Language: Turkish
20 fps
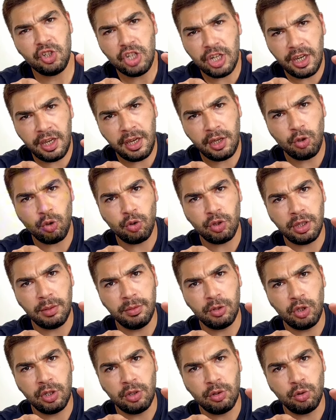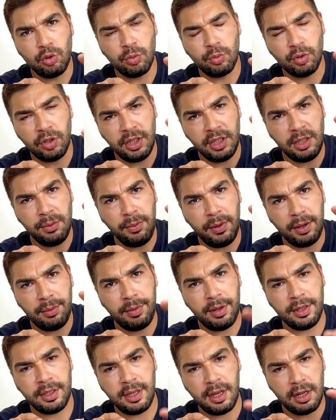C yöntemi deniliyor buna. İki
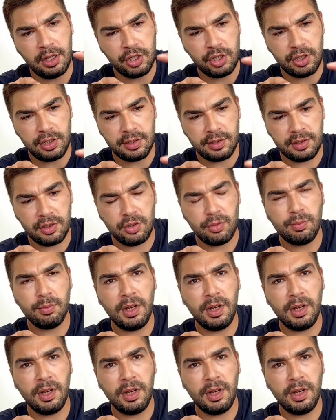parmağını yerleştirirsin.